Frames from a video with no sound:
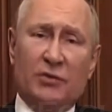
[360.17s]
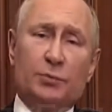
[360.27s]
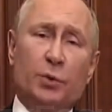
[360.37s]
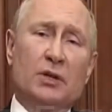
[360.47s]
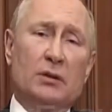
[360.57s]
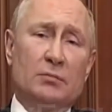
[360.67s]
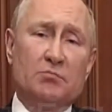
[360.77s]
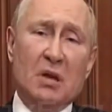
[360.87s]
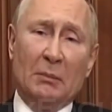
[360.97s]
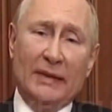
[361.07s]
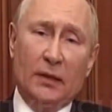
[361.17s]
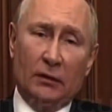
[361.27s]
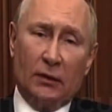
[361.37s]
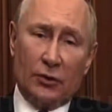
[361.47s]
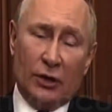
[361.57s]
अभी वक्त है
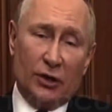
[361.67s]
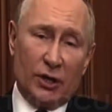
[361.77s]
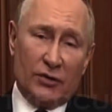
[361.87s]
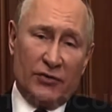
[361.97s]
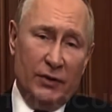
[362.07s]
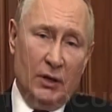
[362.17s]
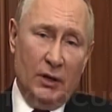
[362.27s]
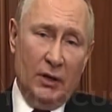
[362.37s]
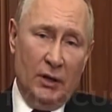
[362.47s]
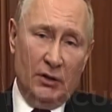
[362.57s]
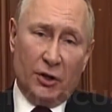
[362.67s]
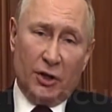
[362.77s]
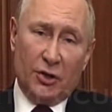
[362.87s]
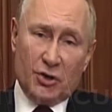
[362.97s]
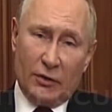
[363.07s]
क्योंकि नाश्ते
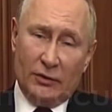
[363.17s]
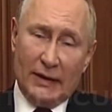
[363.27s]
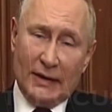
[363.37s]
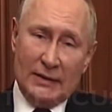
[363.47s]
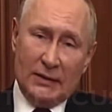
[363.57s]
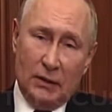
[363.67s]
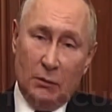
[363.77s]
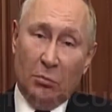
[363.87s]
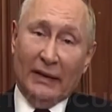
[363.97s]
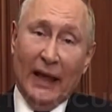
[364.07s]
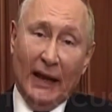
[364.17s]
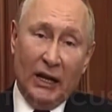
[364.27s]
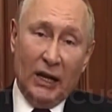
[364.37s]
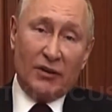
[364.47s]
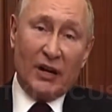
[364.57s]
के बाद वो पूरे दो घंटे